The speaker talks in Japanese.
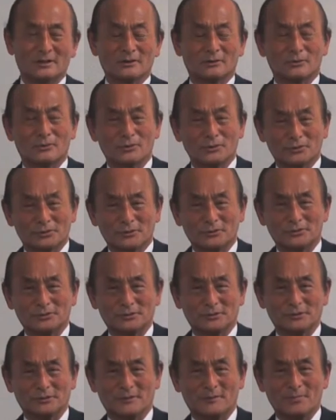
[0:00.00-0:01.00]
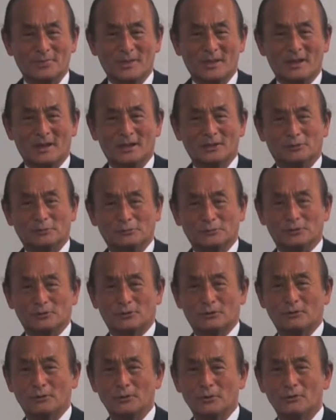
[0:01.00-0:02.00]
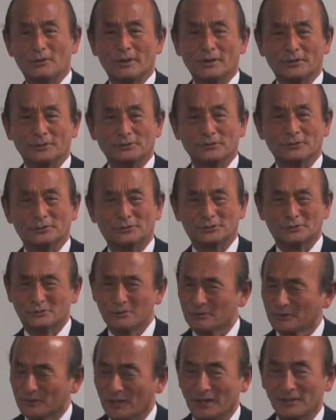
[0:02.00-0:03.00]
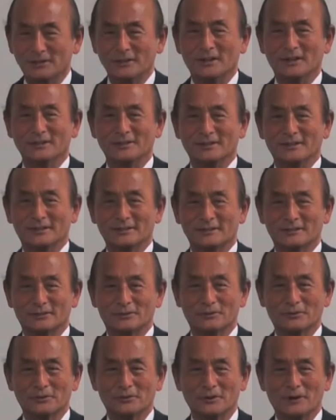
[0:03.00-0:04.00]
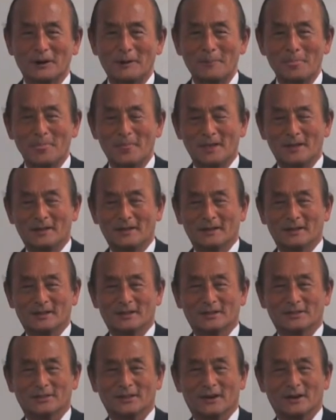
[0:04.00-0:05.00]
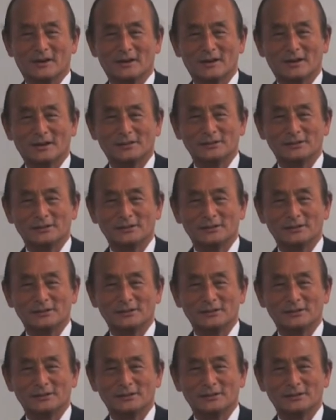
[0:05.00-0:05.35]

交渉する自己表現するすっごく大事なんですところがなかなか